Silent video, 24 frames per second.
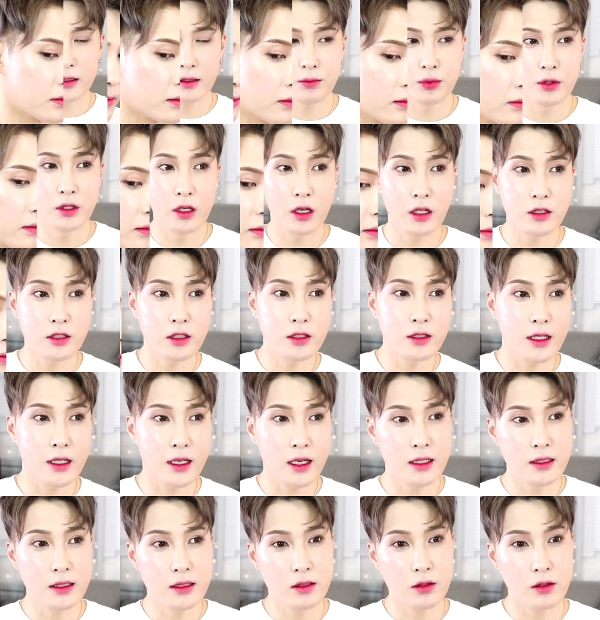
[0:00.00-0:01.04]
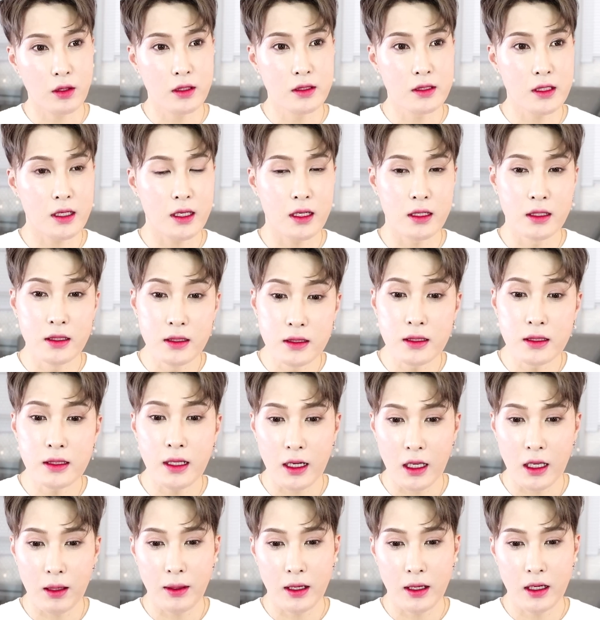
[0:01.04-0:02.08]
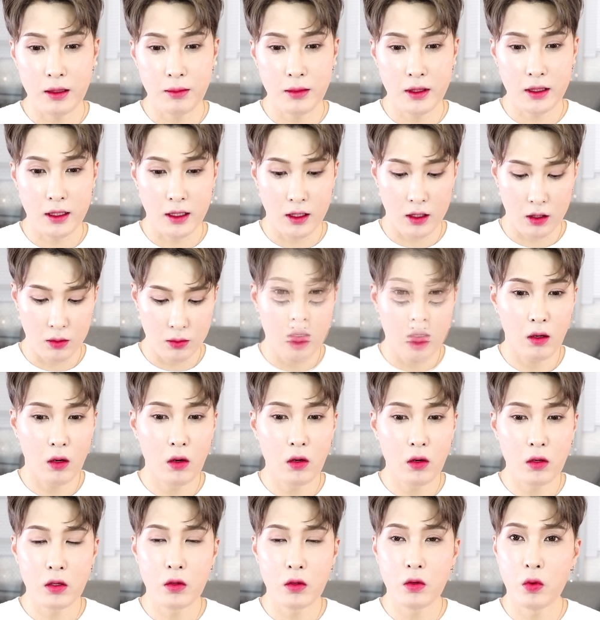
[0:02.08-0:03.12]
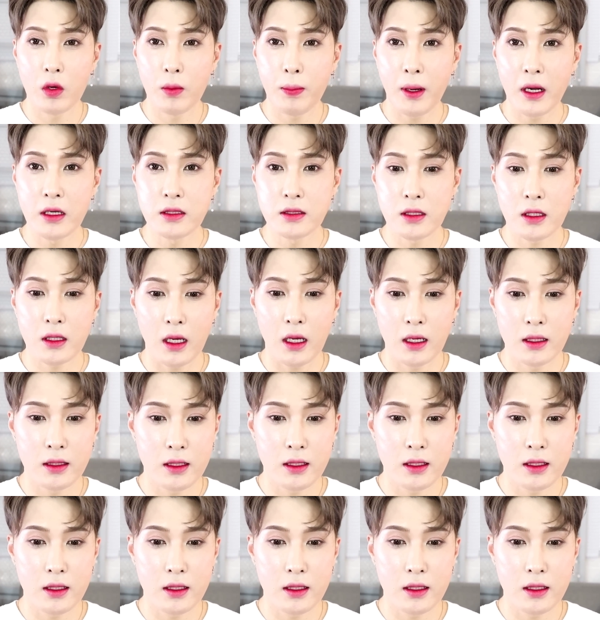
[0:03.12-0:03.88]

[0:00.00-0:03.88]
블러셔 세 가지는 굉장히 은은하게 발립니다 여러분 어 이거 왜 발색이 안